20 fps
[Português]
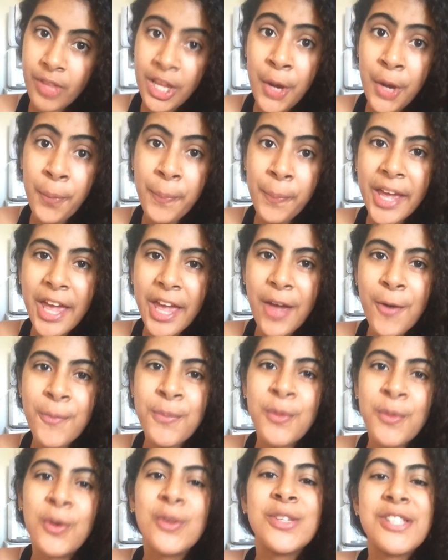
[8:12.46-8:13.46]
eu peguei o
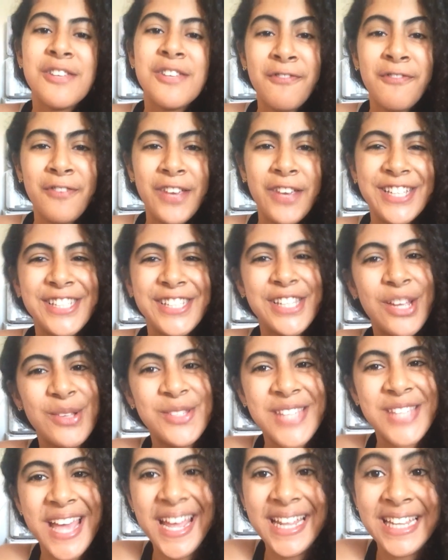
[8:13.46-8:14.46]
moço e fiz, deu
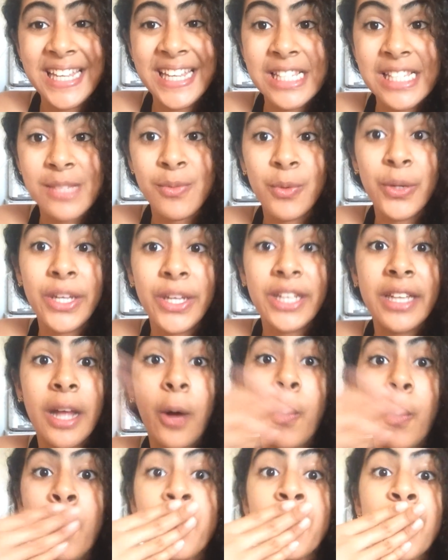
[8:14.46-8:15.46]
certíssimo.
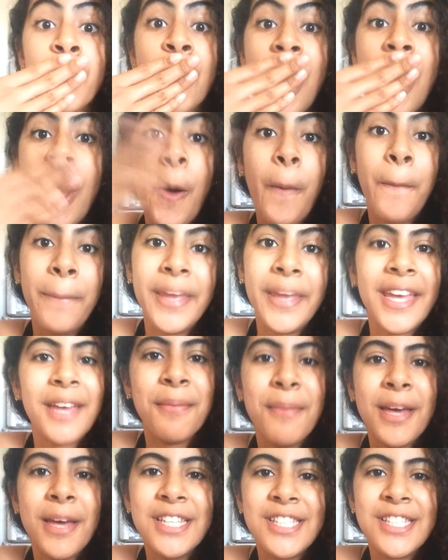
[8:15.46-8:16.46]
Então, um
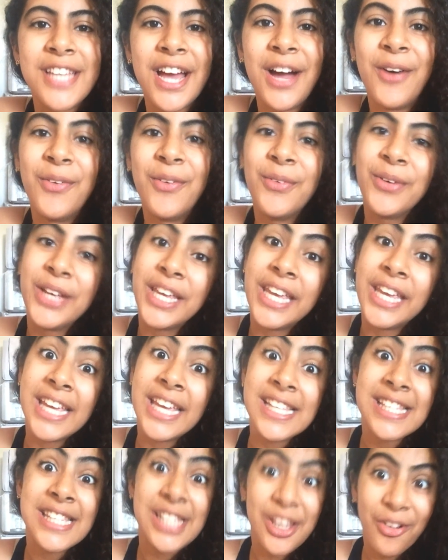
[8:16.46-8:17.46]
big beijão.
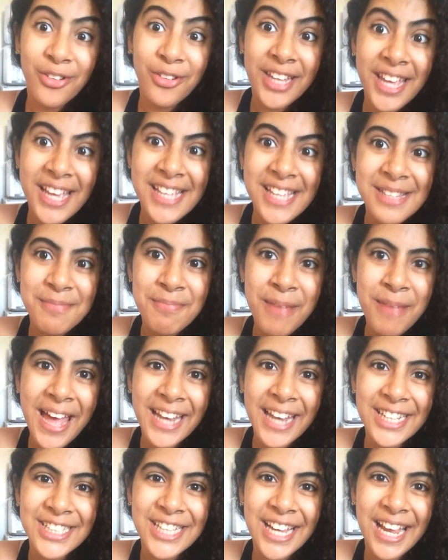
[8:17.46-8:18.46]
E se um
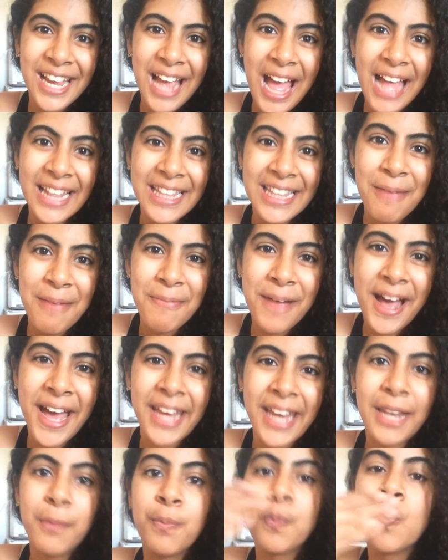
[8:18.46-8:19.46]
dia chegar na
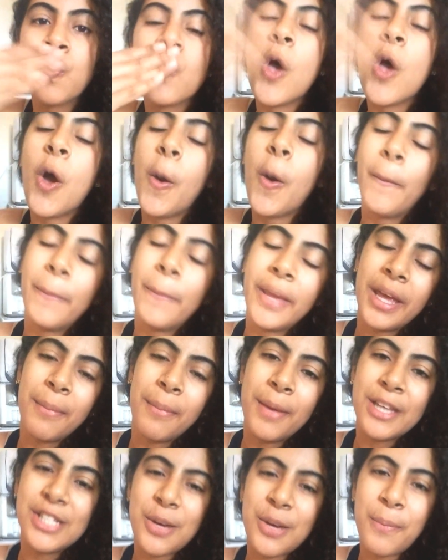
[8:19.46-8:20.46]
Mari, um
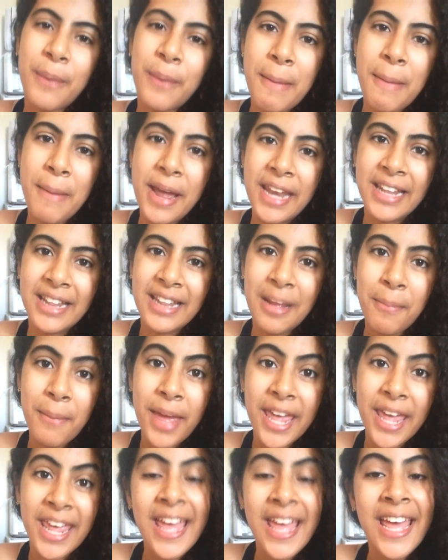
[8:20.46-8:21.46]
big beijão pra Mari
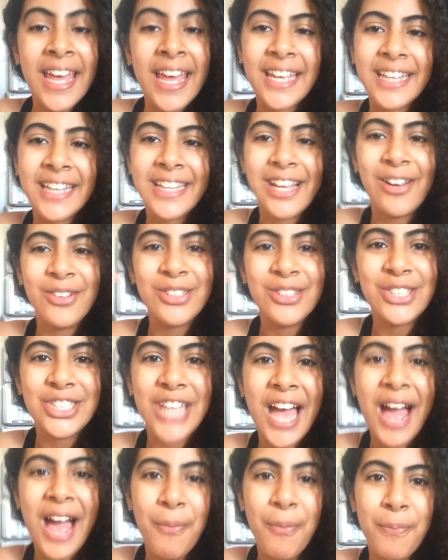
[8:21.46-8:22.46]
também. Então,
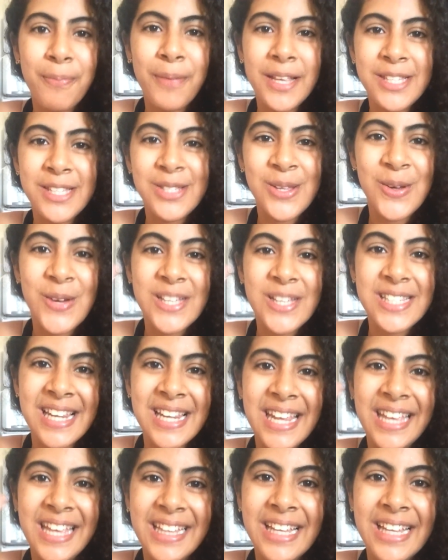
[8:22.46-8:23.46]
tchau, pessoas
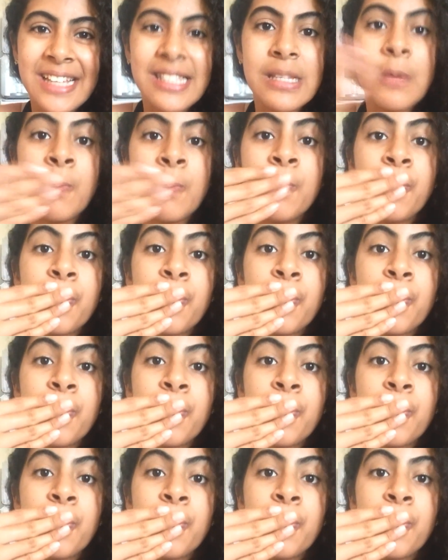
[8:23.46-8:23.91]
lindas.